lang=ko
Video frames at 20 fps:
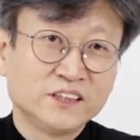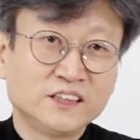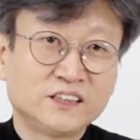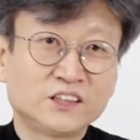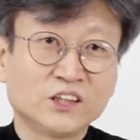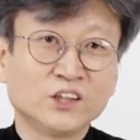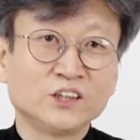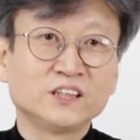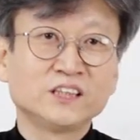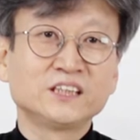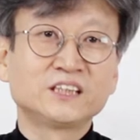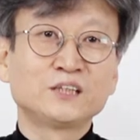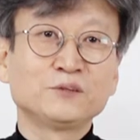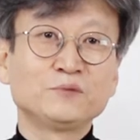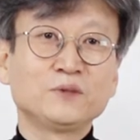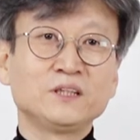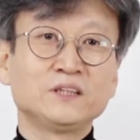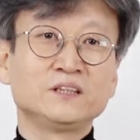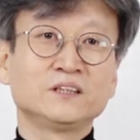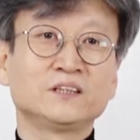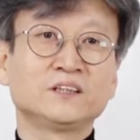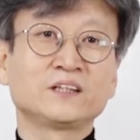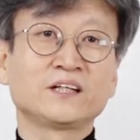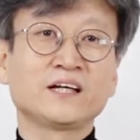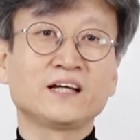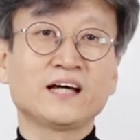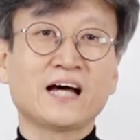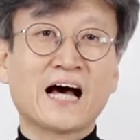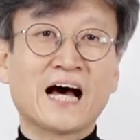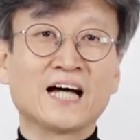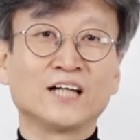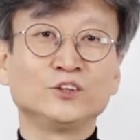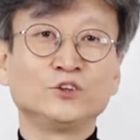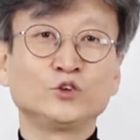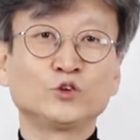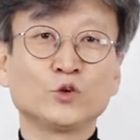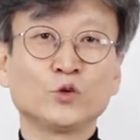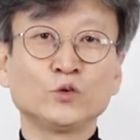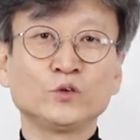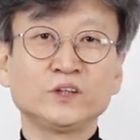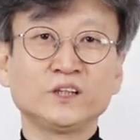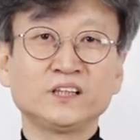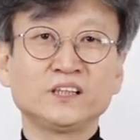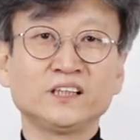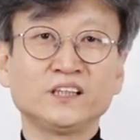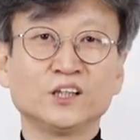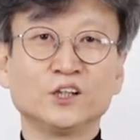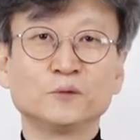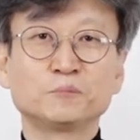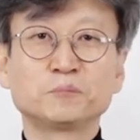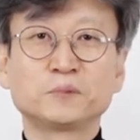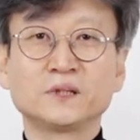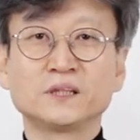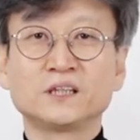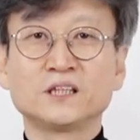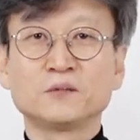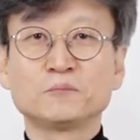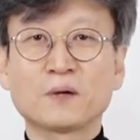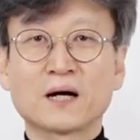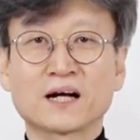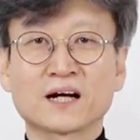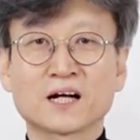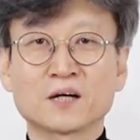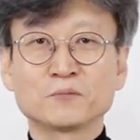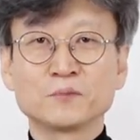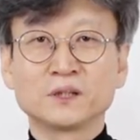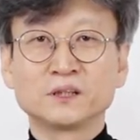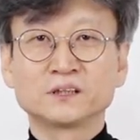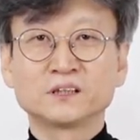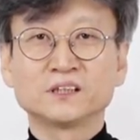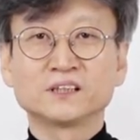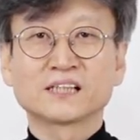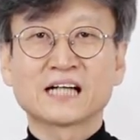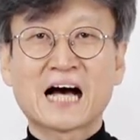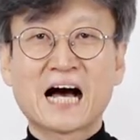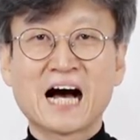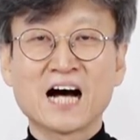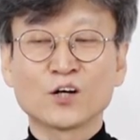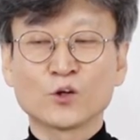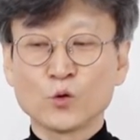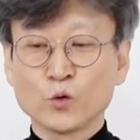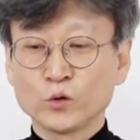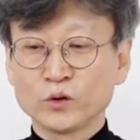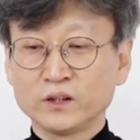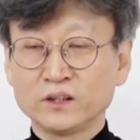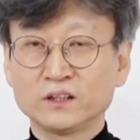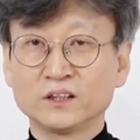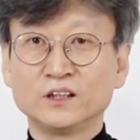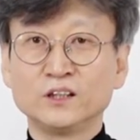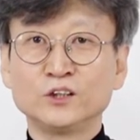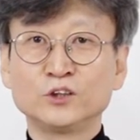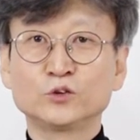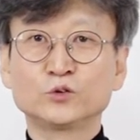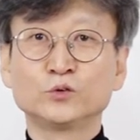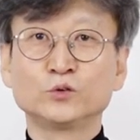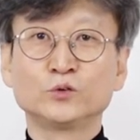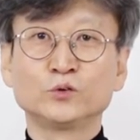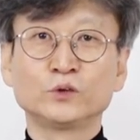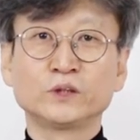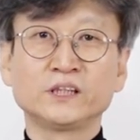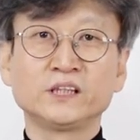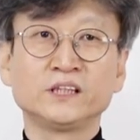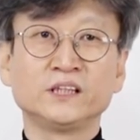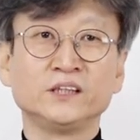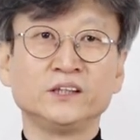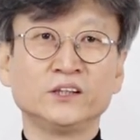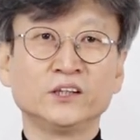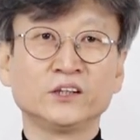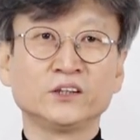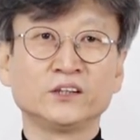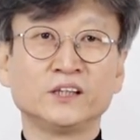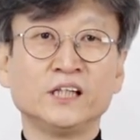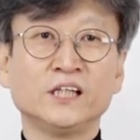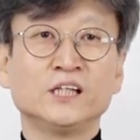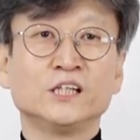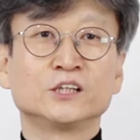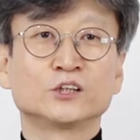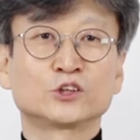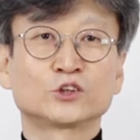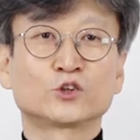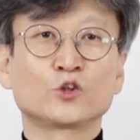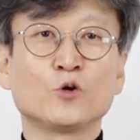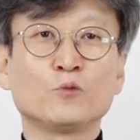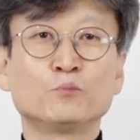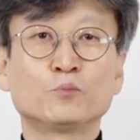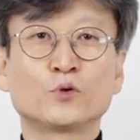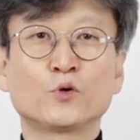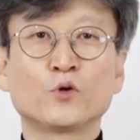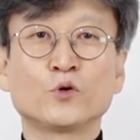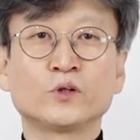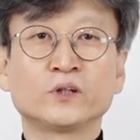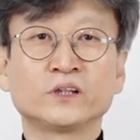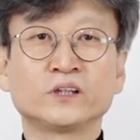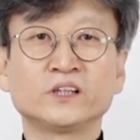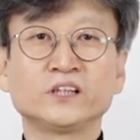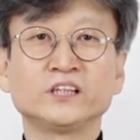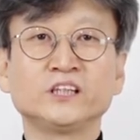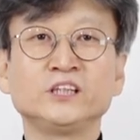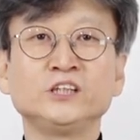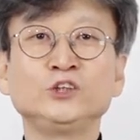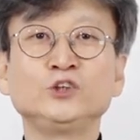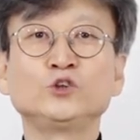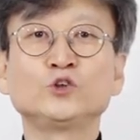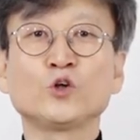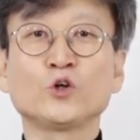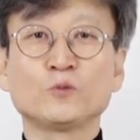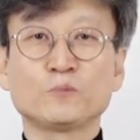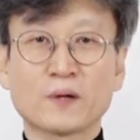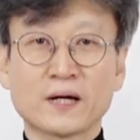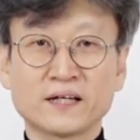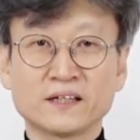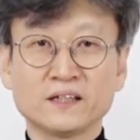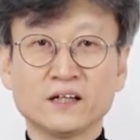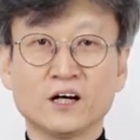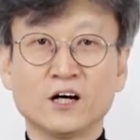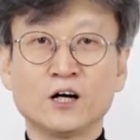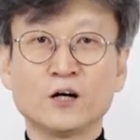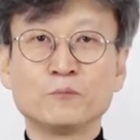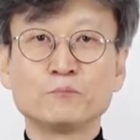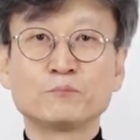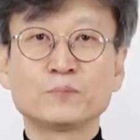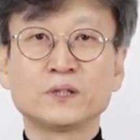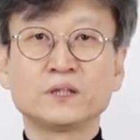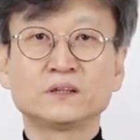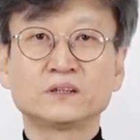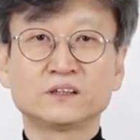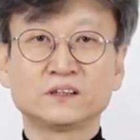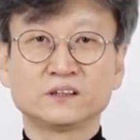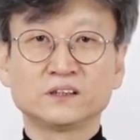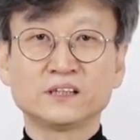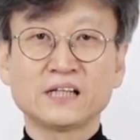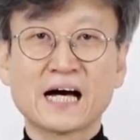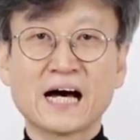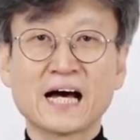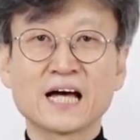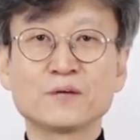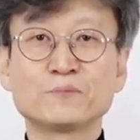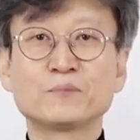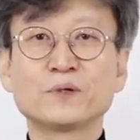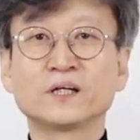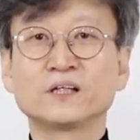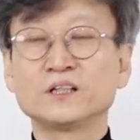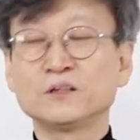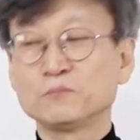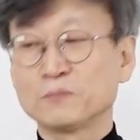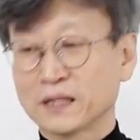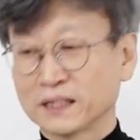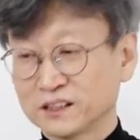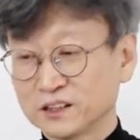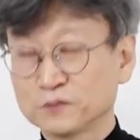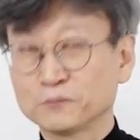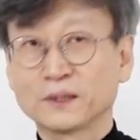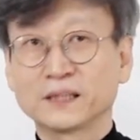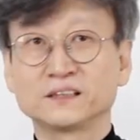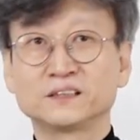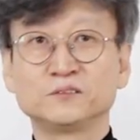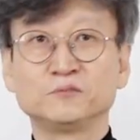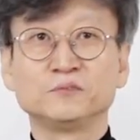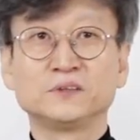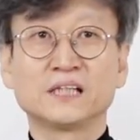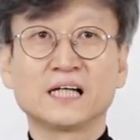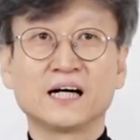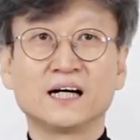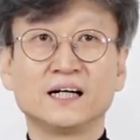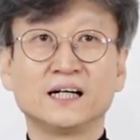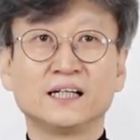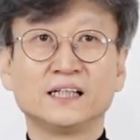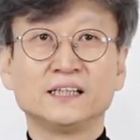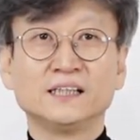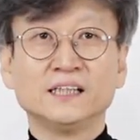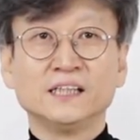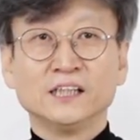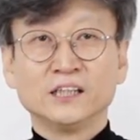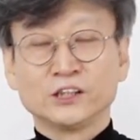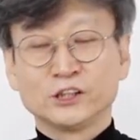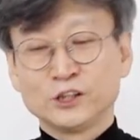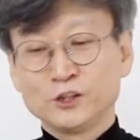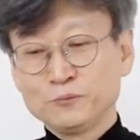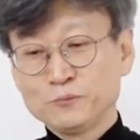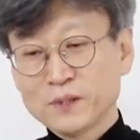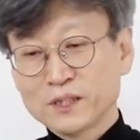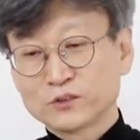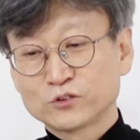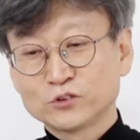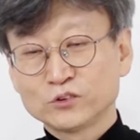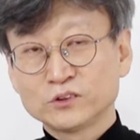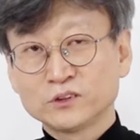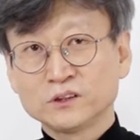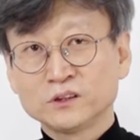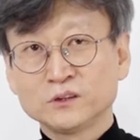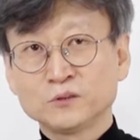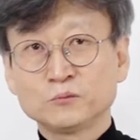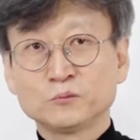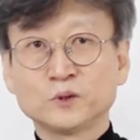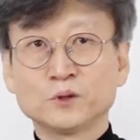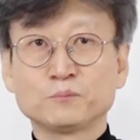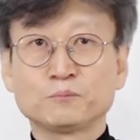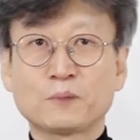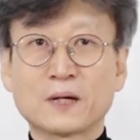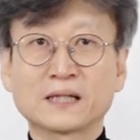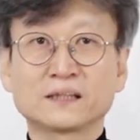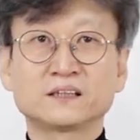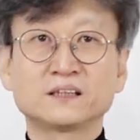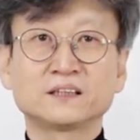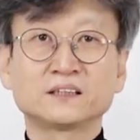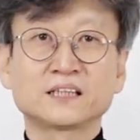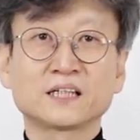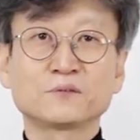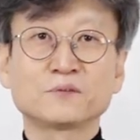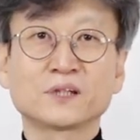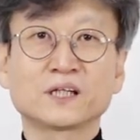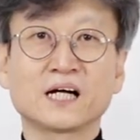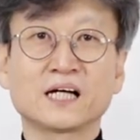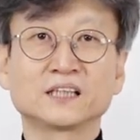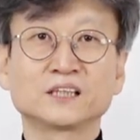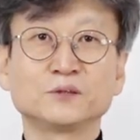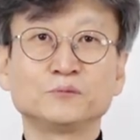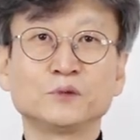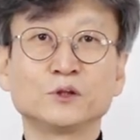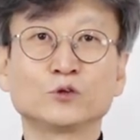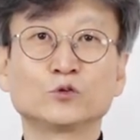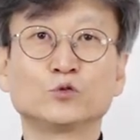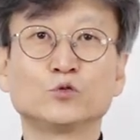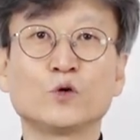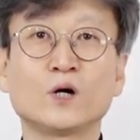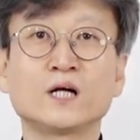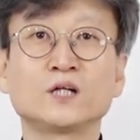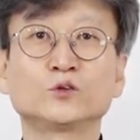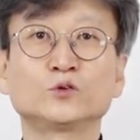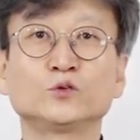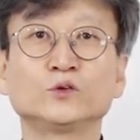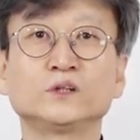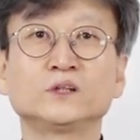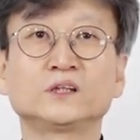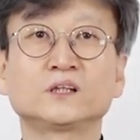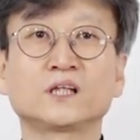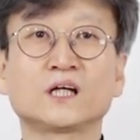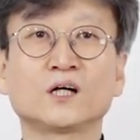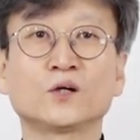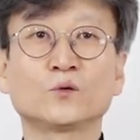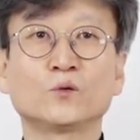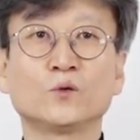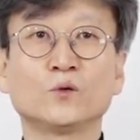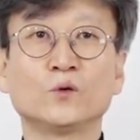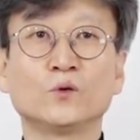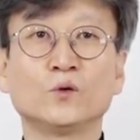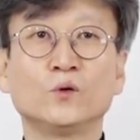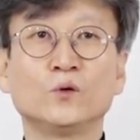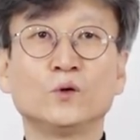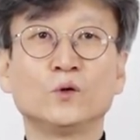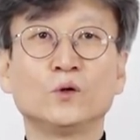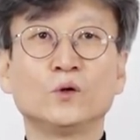2021년에 안 좋은 일이 없기를 바라면서 가고일 얼굴이 있는 스톤 브로잉의 인조이 바이 언필터드 아이패를 마셔봤습니다. 이 맥주는 뭐 바틀샵에 가시면 구할 수 있다고